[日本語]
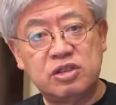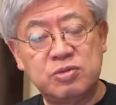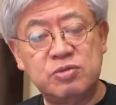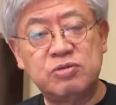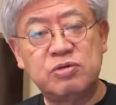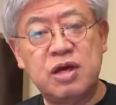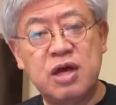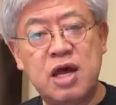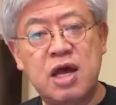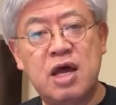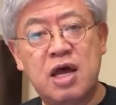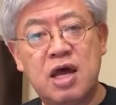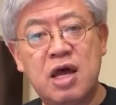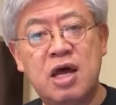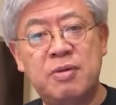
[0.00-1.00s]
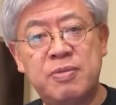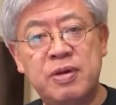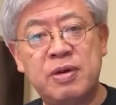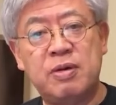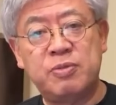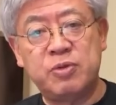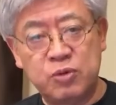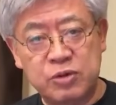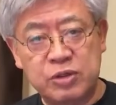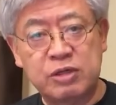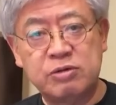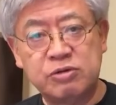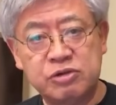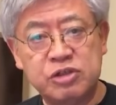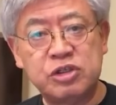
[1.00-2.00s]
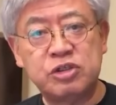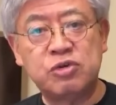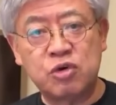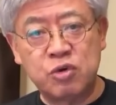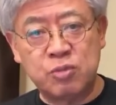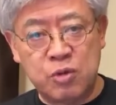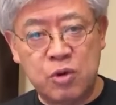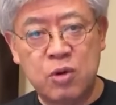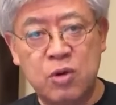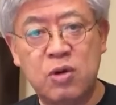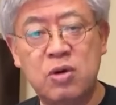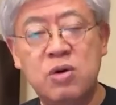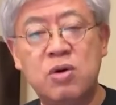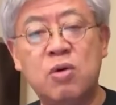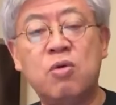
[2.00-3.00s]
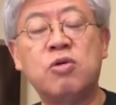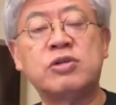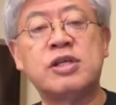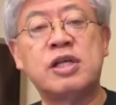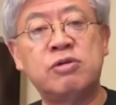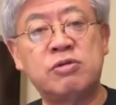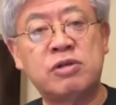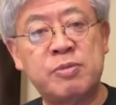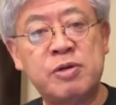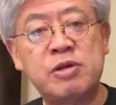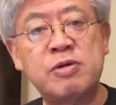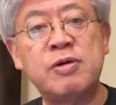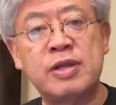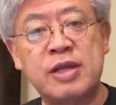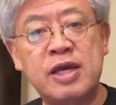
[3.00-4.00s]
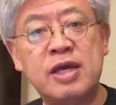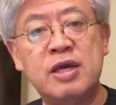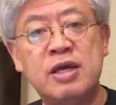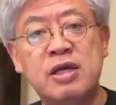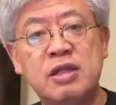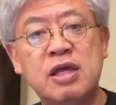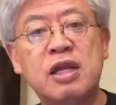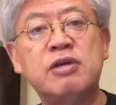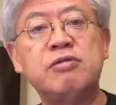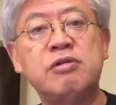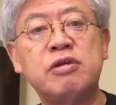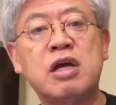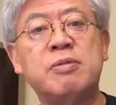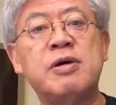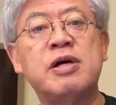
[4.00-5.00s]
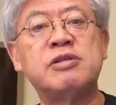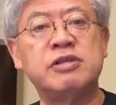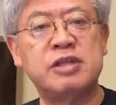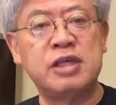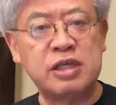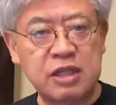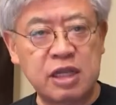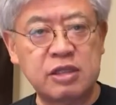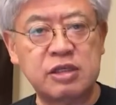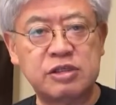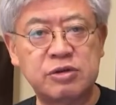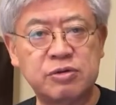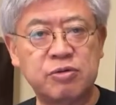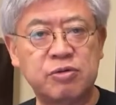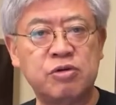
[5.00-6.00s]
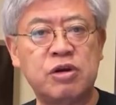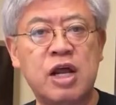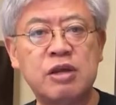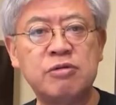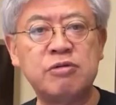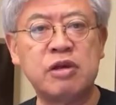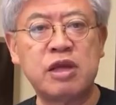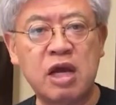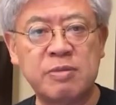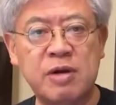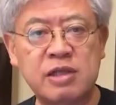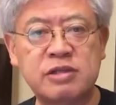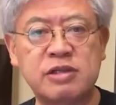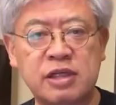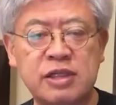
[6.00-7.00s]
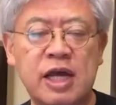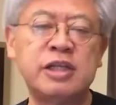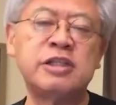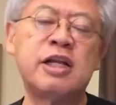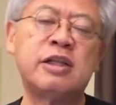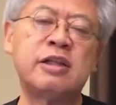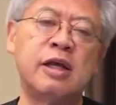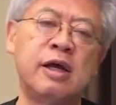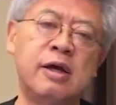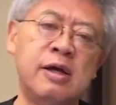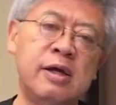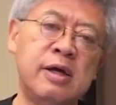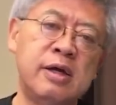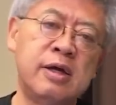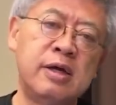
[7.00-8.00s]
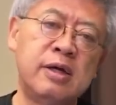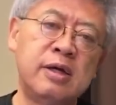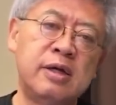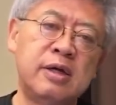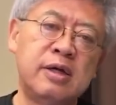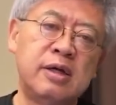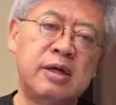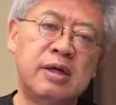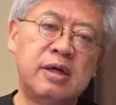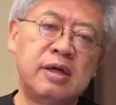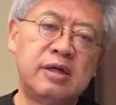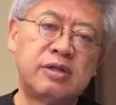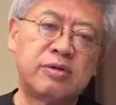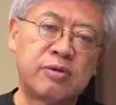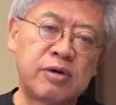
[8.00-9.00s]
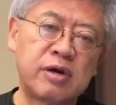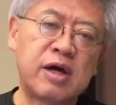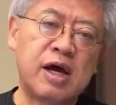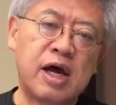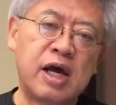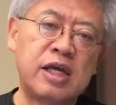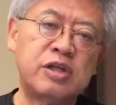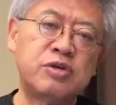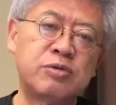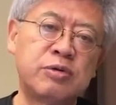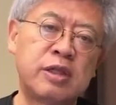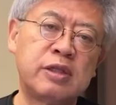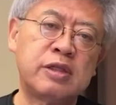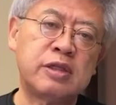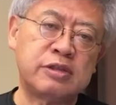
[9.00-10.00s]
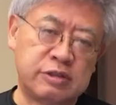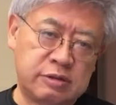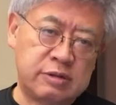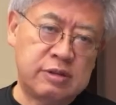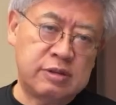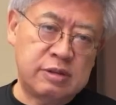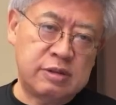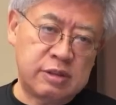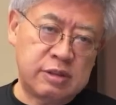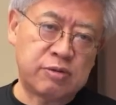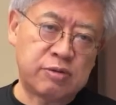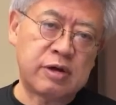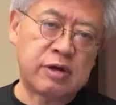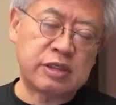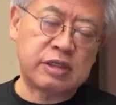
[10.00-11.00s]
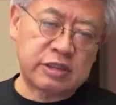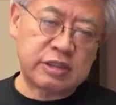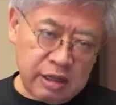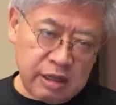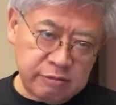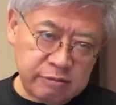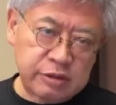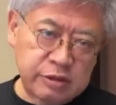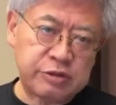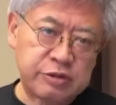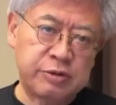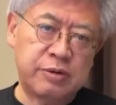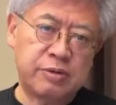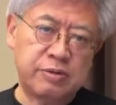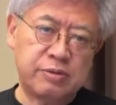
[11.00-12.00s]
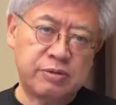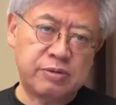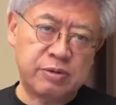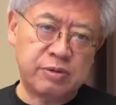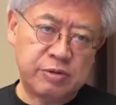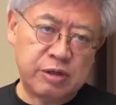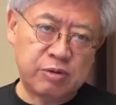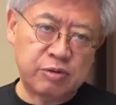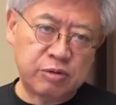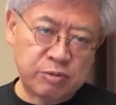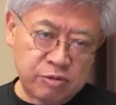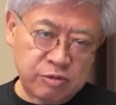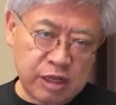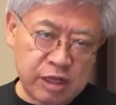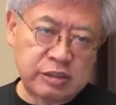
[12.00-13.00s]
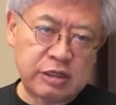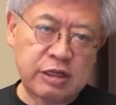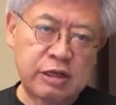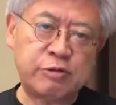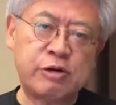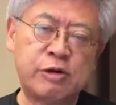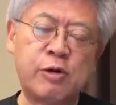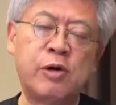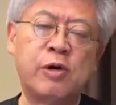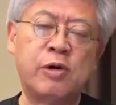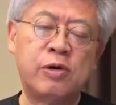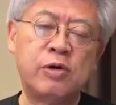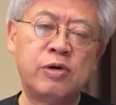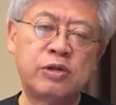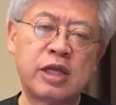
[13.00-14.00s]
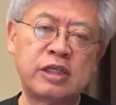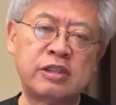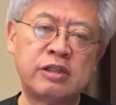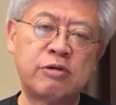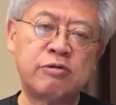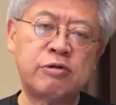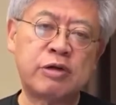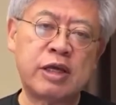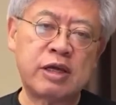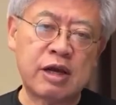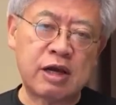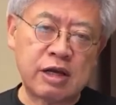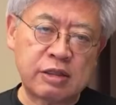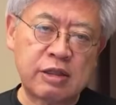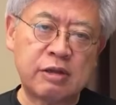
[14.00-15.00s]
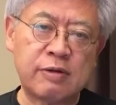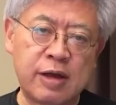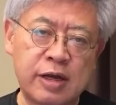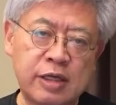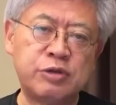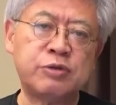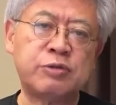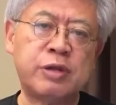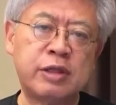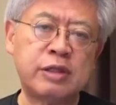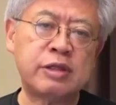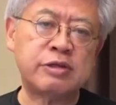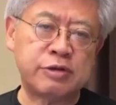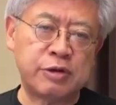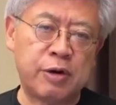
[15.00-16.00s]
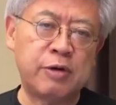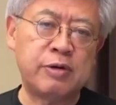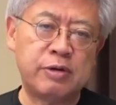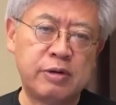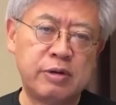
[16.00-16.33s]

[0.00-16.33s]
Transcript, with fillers: 自分が病気で苦しい時も、お子さんのためにはね、なりふり構わずにできたんですよ。このなりふり構わずが大事なんだよ。それが愛情なんです。でそれが伝わるんですよ、子供に。子供の立ち直りの、立ち直りのきっかけになるのは愛情なんですよ。